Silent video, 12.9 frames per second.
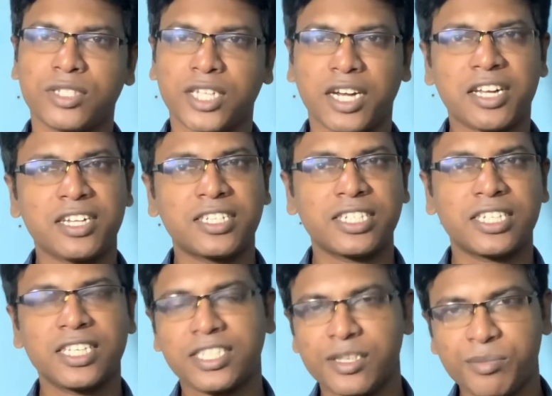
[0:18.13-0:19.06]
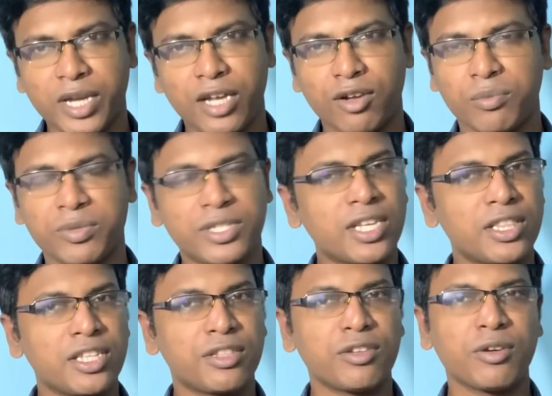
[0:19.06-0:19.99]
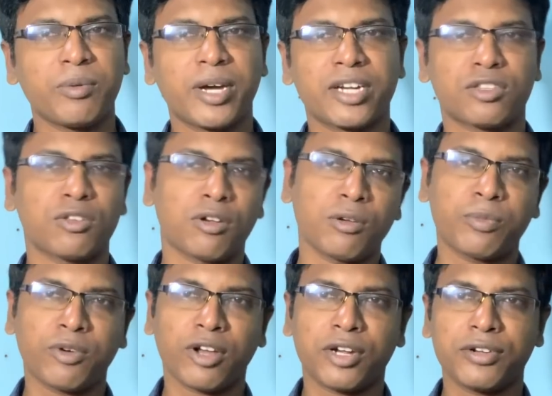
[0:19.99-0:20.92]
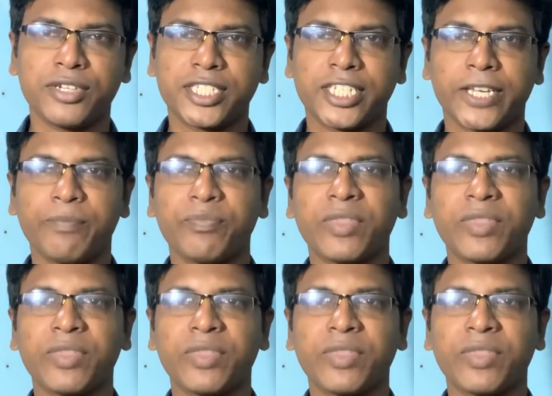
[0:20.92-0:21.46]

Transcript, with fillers: চ্যাটার্জিকে সিবিআই অফিসে দ্বিতীয়বার তলব করা হয়েছে